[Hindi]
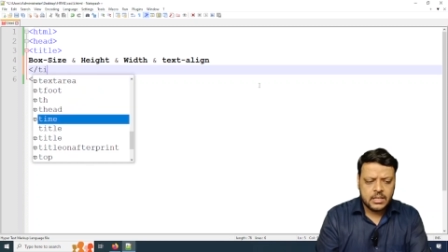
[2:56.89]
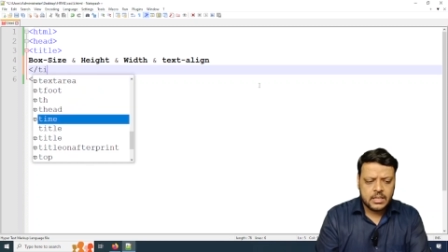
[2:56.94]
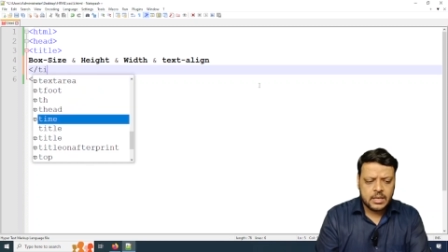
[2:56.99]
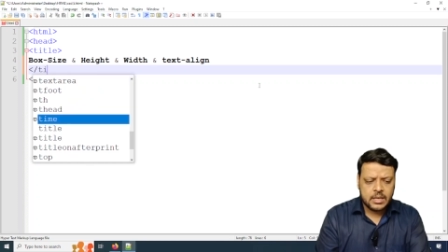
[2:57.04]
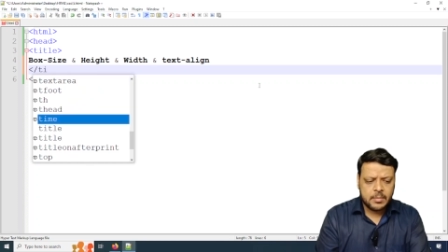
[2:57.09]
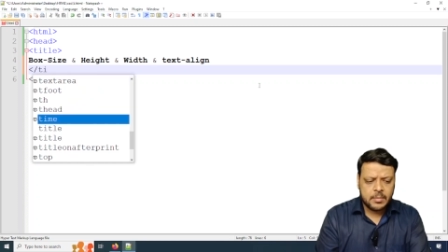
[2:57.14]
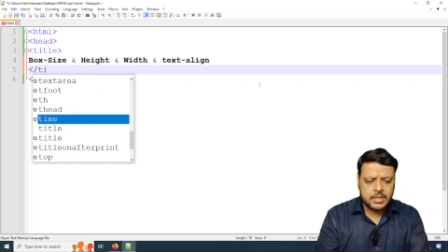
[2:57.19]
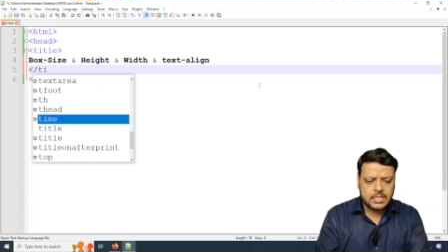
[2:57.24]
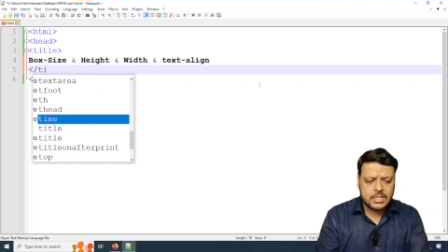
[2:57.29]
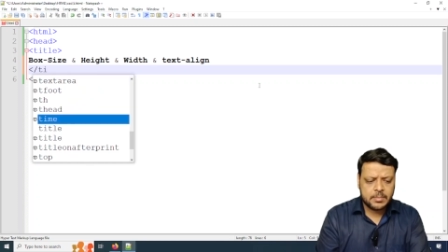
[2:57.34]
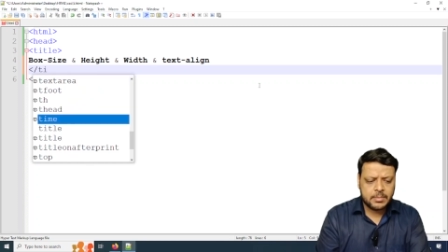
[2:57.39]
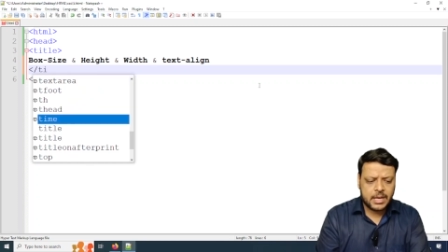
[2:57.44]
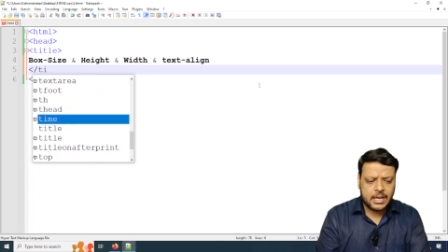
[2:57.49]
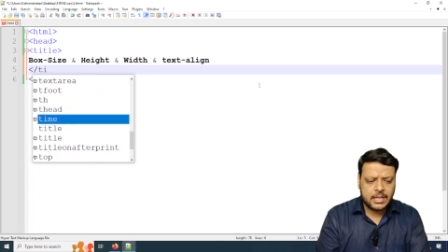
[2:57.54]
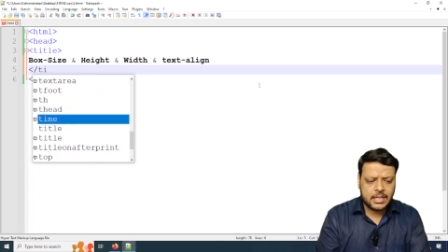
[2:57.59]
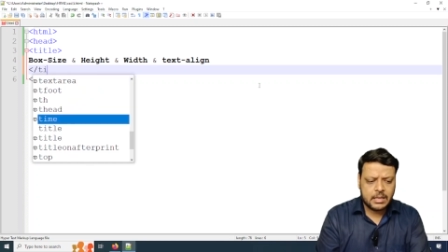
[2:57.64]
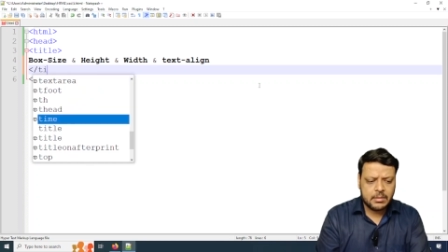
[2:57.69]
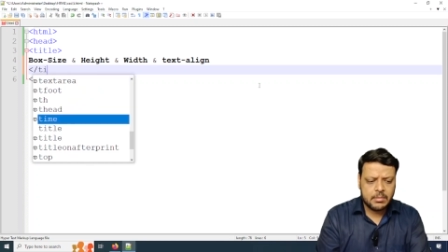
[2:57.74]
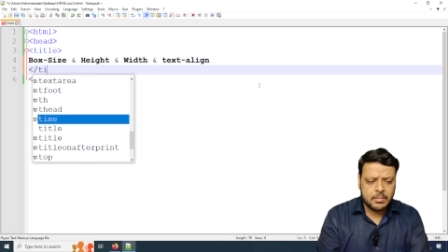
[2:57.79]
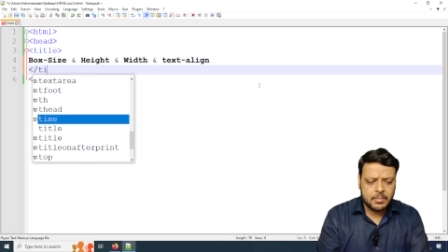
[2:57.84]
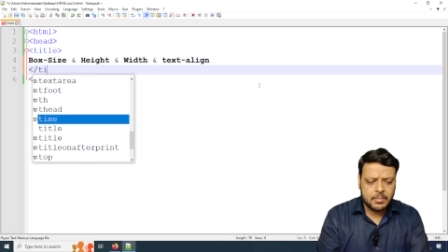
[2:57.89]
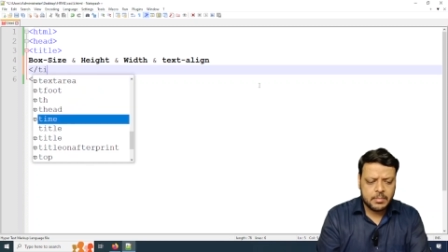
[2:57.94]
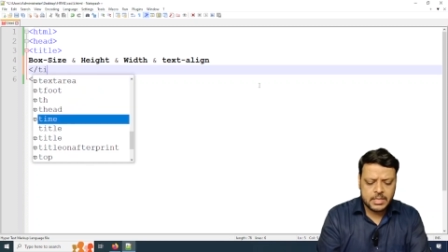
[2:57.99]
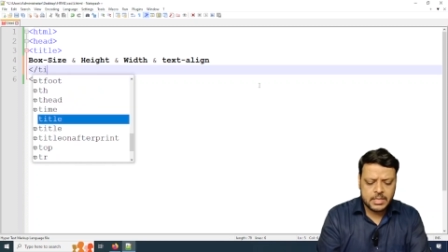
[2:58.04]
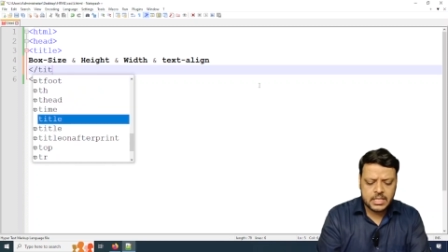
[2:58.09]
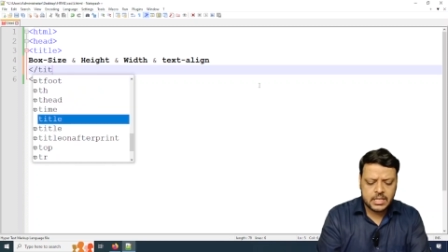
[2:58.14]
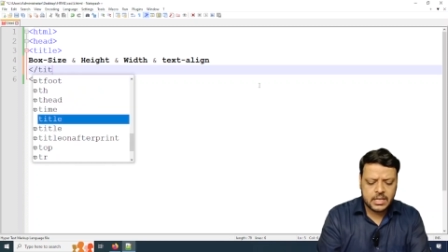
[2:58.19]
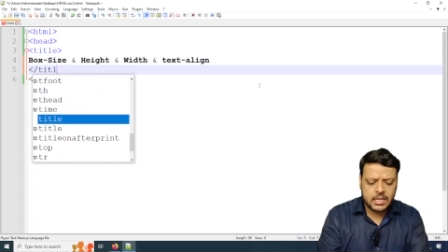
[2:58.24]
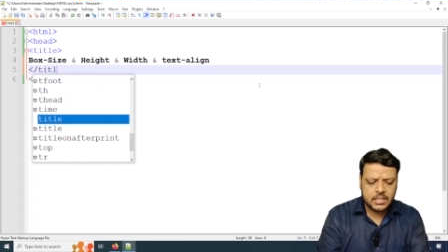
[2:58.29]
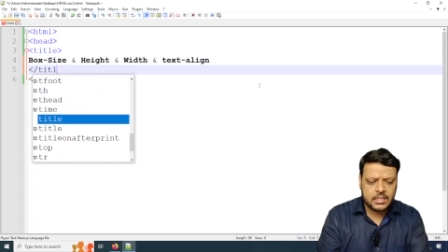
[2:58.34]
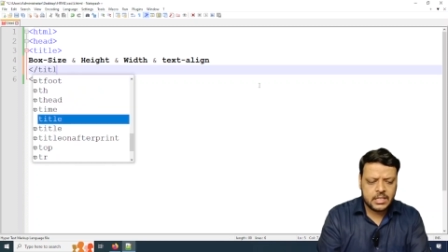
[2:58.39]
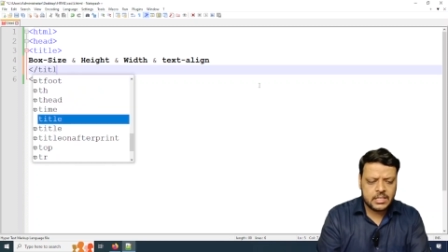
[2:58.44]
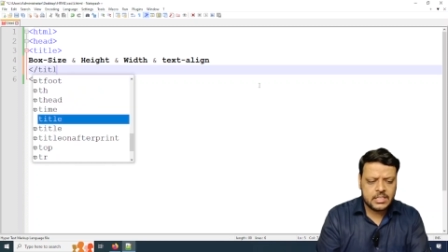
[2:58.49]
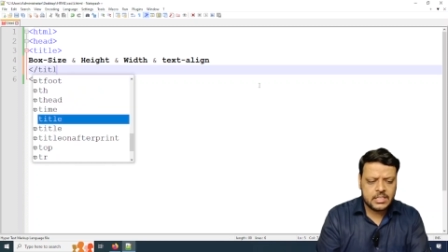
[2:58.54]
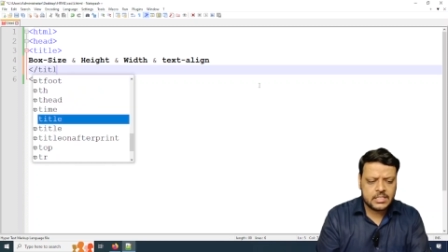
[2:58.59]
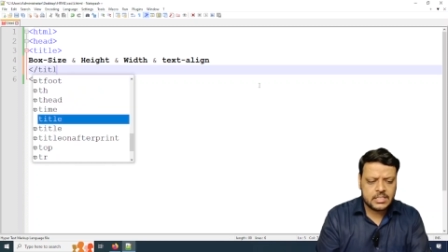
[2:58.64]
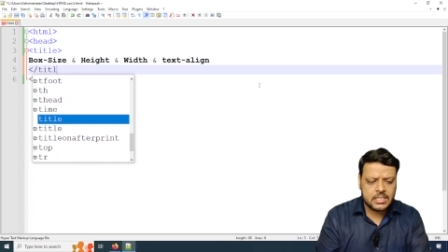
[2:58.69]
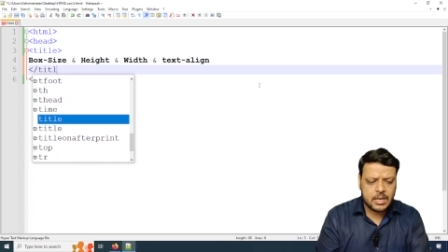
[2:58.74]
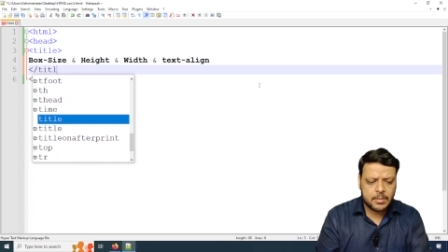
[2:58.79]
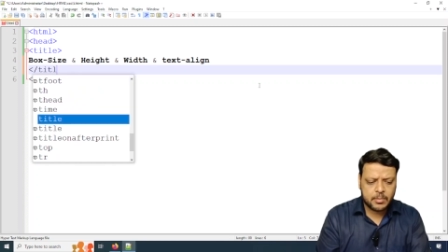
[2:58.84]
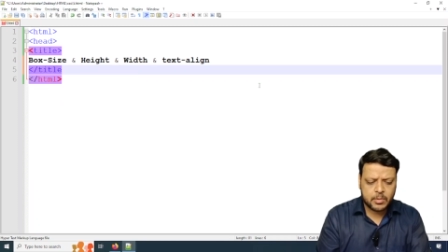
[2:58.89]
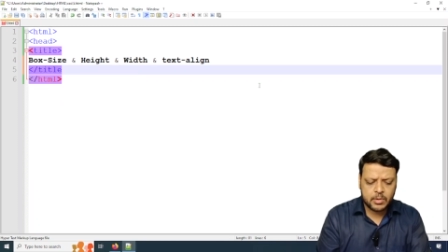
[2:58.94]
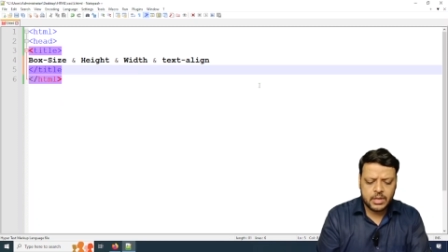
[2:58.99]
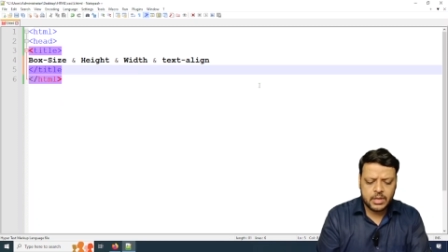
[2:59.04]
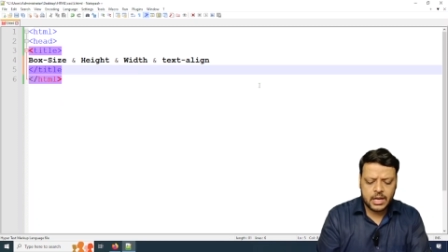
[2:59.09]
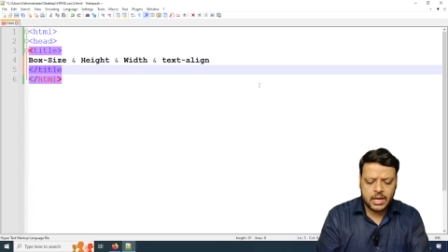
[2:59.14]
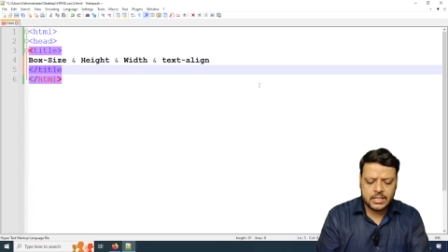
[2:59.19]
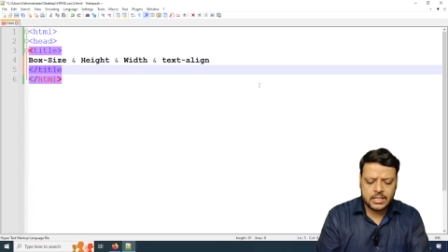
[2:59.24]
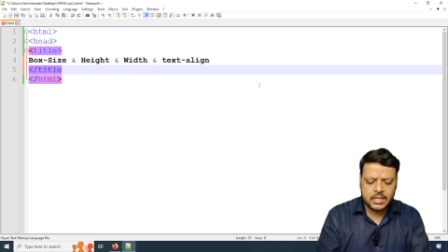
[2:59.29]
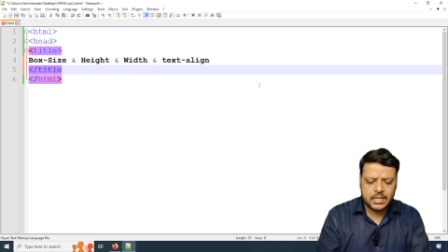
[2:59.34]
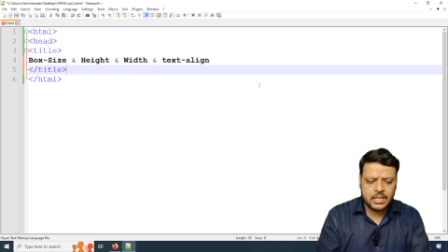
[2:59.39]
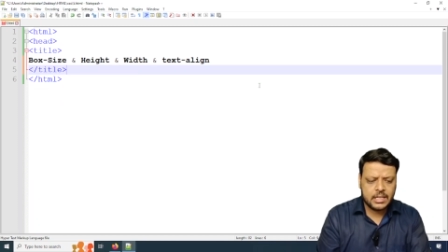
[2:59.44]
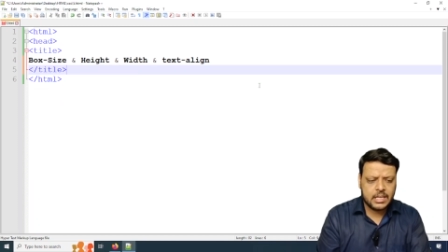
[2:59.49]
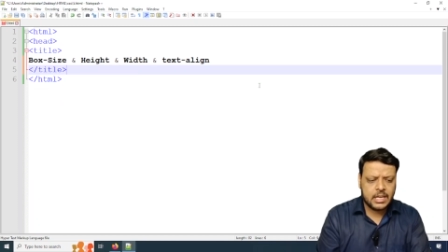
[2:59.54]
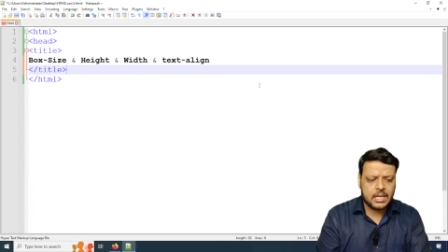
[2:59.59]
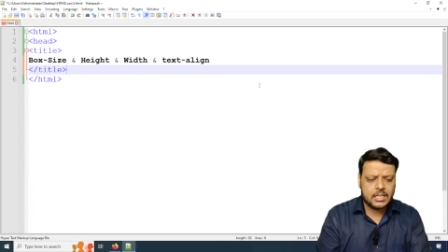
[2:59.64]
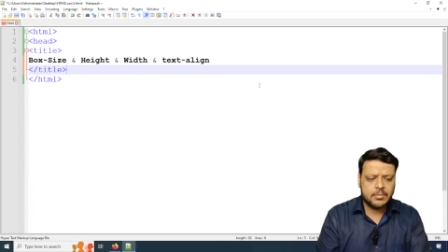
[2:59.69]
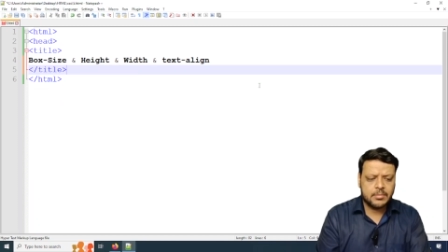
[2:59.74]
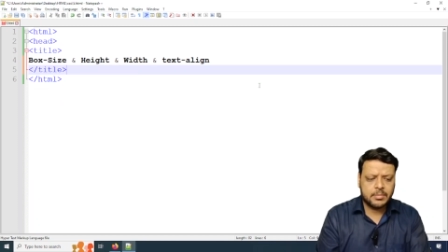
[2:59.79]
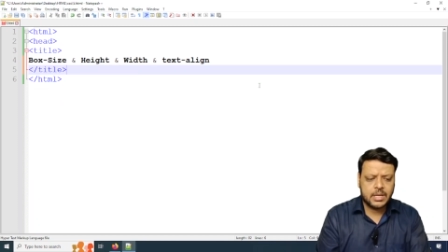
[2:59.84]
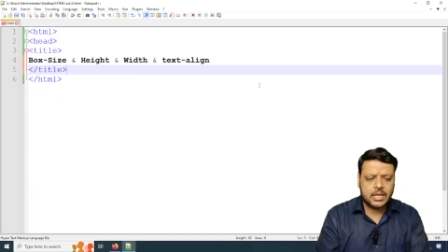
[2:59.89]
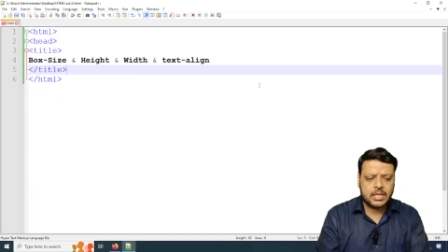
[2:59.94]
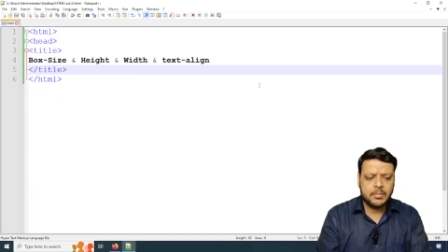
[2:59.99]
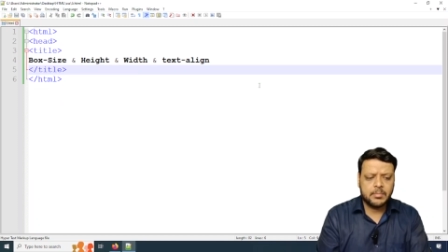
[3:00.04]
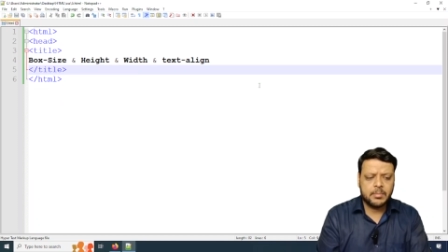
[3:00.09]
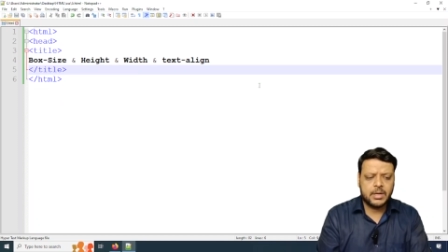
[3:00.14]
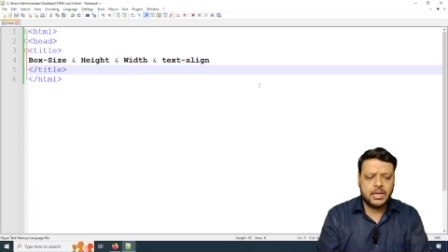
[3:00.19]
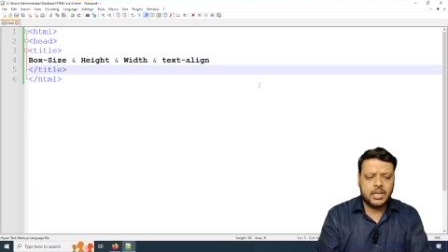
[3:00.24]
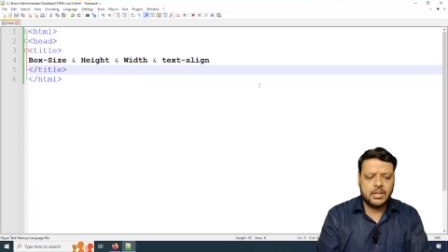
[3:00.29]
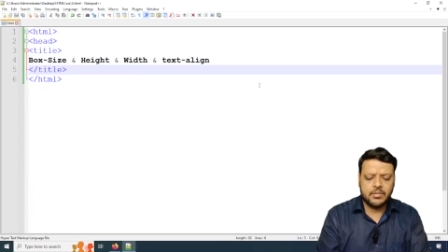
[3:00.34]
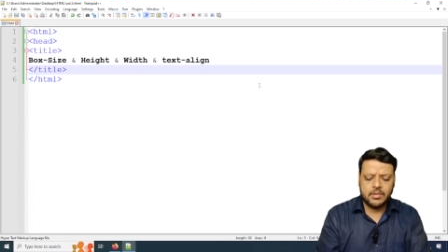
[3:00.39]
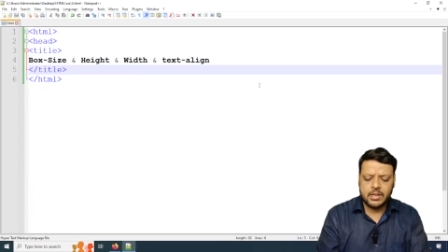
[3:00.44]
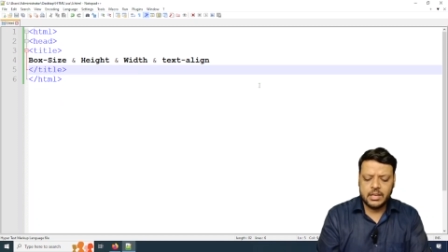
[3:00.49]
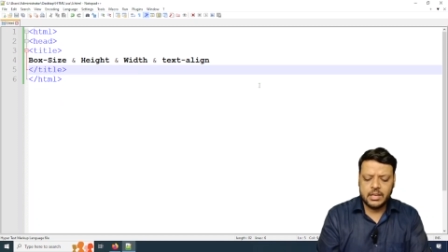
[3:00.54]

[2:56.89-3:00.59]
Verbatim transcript: ये मैंने सब टाइटल में मेंशन कर दिया जिससे आपको याद रहे कि आज हम क्या क्या पढ़ने वाले